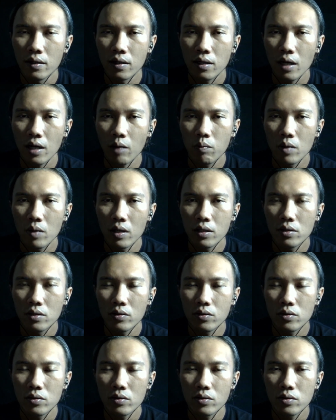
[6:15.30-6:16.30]
kabel itu
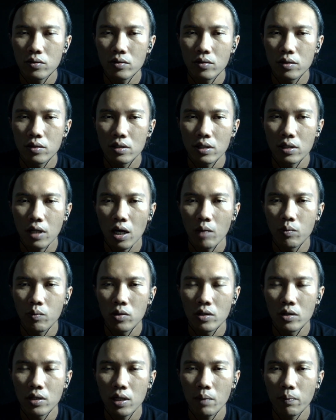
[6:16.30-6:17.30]
tuh
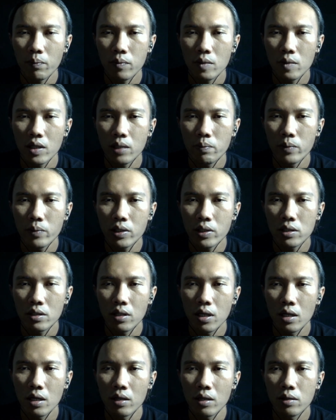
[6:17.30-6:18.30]
serabutnya tipis
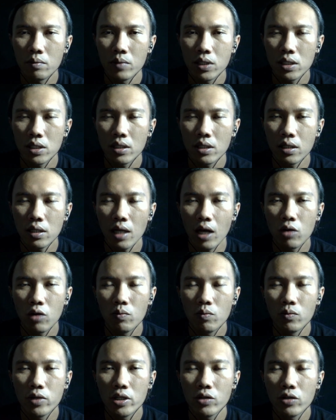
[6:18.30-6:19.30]
dan bisa jadi
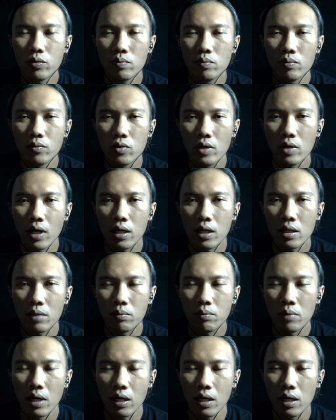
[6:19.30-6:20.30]
aluminium bukan
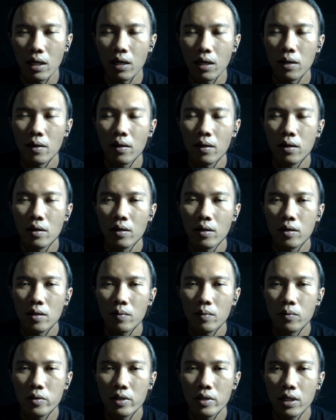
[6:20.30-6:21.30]
tembaga
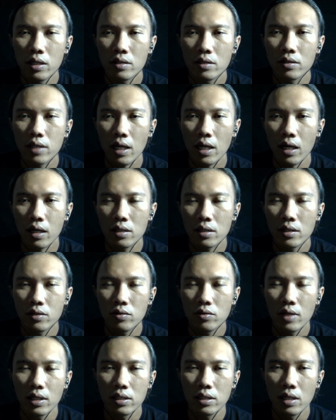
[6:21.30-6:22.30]
kemudian stekernya
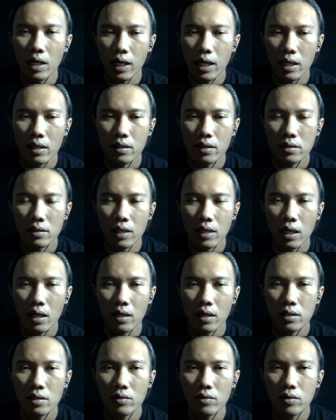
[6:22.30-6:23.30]
juga jelek
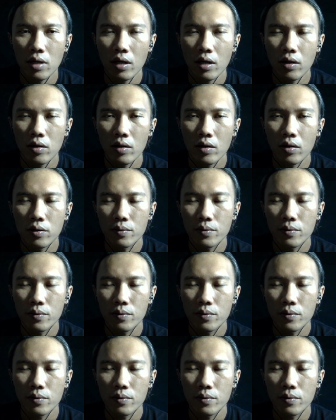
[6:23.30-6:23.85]
stekernya tuh kalau